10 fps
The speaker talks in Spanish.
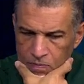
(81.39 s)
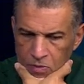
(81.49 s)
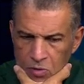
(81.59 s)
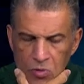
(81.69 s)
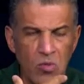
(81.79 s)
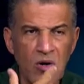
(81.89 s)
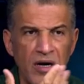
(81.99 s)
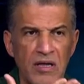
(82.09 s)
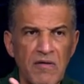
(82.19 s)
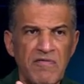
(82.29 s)
tuvo
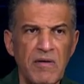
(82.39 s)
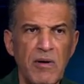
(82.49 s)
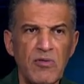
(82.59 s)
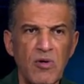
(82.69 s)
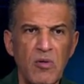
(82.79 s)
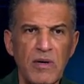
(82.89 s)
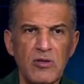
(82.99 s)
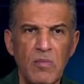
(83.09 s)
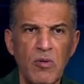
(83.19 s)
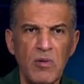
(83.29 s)
que firmar un documento
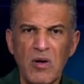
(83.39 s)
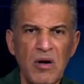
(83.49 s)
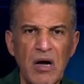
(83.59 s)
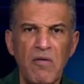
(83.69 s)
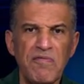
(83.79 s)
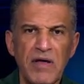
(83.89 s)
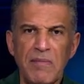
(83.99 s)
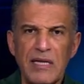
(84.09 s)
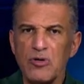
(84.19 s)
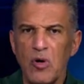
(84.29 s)
público que confirma
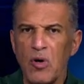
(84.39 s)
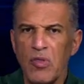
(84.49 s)
todo,